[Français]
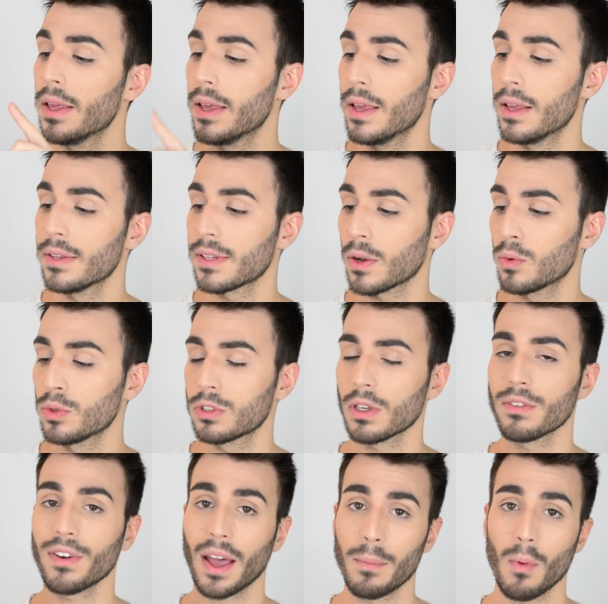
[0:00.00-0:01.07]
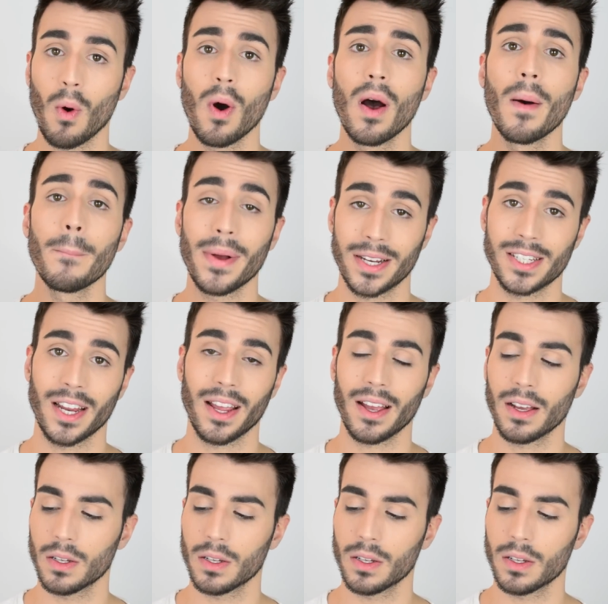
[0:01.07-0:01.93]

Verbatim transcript: et ça coûte vraiment pas cher